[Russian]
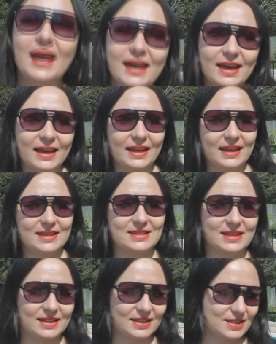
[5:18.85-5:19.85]
Э,
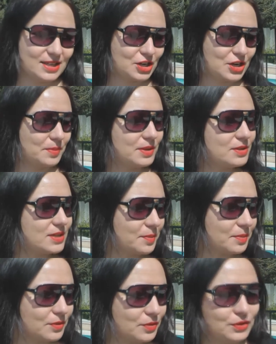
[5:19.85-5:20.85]
если это не слишком
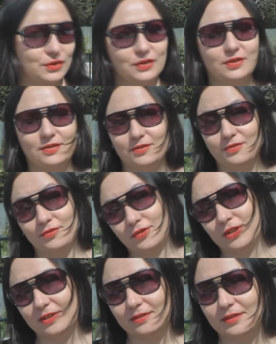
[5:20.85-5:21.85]
интимно, то
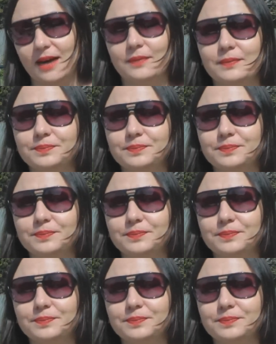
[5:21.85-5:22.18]
вот, да,